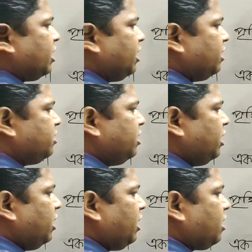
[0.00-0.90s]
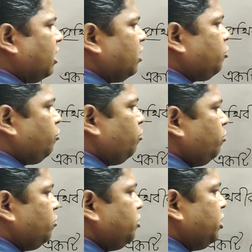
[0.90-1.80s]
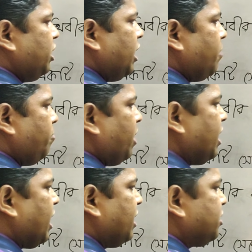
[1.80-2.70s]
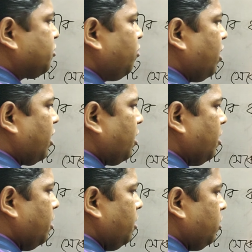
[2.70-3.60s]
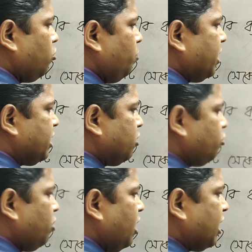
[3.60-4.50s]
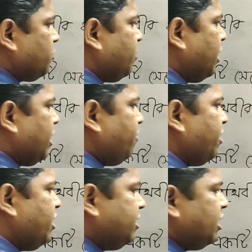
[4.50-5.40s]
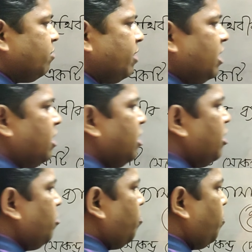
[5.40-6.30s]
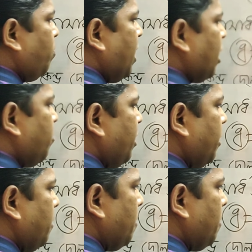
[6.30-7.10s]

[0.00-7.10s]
জানি জি ইকাল টু জি এম বাই আর স্কোয়ার তো ব্যাসার্ধ যদি হ্রাস পায় ডেফিনেটলি জি এর মান বাড়বে